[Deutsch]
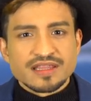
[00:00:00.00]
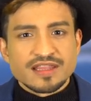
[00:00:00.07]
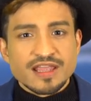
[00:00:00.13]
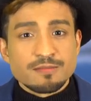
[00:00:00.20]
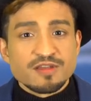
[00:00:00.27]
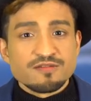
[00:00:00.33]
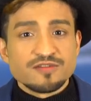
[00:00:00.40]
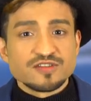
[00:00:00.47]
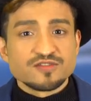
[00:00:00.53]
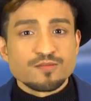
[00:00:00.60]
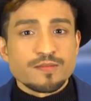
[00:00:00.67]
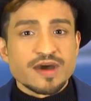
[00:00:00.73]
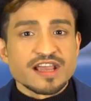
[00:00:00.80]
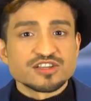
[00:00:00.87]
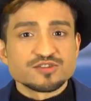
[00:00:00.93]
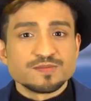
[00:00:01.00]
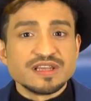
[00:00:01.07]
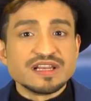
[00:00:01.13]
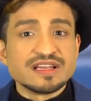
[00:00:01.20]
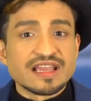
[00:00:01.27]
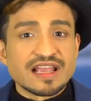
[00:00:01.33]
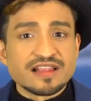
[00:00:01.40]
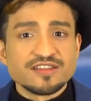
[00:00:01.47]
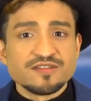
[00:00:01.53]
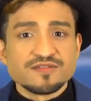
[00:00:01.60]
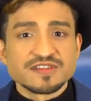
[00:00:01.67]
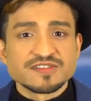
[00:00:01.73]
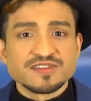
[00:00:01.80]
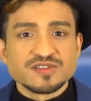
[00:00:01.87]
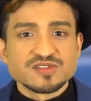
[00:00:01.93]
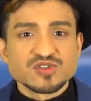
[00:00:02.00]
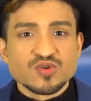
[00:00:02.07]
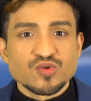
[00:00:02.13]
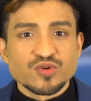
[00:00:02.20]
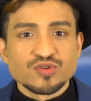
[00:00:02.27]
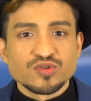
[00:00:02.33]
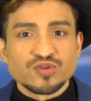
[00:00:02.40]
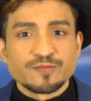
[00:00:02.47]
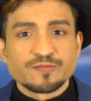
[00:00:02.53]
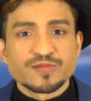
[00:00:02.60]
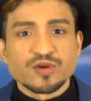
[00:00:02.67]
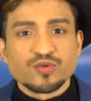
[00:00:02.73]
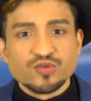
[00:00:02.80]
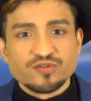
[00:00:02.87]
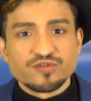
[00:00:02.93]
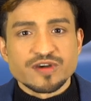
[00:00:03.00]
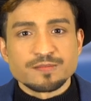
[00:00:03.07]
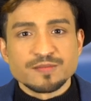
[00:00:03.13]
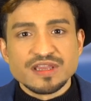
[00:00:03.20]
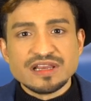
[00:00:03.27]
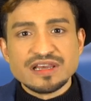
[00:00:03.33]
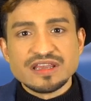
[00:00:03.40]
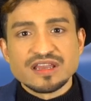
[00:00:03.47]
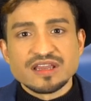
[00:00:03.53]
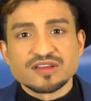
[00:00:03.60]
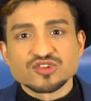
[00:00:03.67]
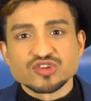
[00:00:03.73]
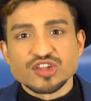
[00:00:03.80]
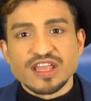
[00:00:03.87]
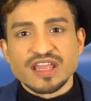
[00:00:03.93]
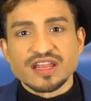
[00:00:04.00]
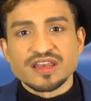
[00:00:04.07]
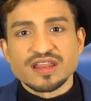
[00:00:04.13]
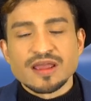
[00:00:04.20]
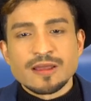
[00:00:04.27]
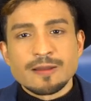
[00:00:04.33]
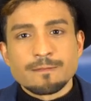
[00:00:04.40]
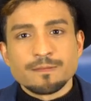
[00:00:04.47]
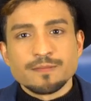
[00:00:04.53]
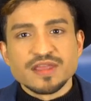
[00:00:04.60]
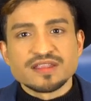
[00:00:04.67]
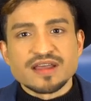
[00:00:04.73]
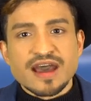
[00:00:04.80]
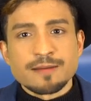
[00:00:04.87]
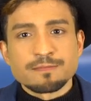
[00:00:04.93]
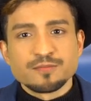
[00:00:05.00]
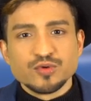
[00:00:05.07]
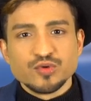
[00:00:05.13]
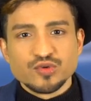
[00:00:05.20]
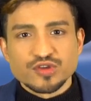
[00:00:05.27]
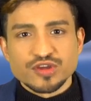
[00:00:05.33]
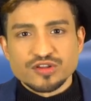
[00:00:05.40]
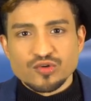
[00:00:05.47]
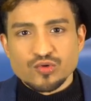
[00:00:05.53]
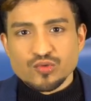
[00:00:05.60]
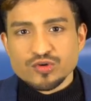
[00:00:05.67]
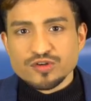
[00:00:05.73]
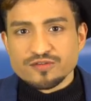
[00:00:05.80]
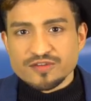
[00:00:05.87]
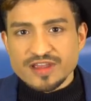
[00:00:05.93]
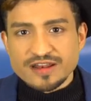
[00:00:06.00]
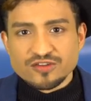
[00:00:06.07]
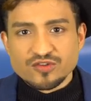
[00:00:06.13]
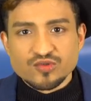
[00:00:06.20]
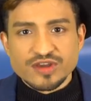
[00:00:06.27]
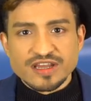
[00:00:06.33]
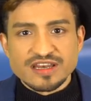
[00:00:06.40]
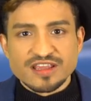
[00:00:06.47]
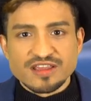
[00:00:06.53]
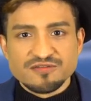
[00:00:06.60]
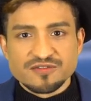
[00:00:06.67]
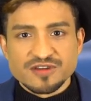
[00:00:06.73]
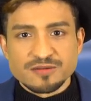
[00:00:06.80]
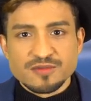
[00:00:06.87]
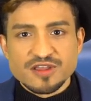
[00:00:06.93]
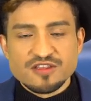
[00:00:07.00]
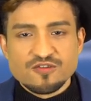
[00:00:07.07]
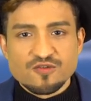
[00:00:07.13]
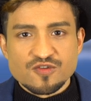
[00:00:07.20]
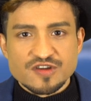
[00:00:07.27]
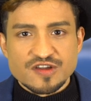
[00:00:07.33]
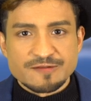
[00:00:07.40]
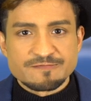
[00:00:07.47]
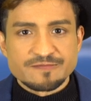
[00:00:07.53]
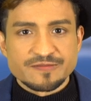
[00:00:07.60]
Themen wie zum Beispiel Geldinvestition und Familie stehen mit Abbrüchen und Wendungen in Verbindung.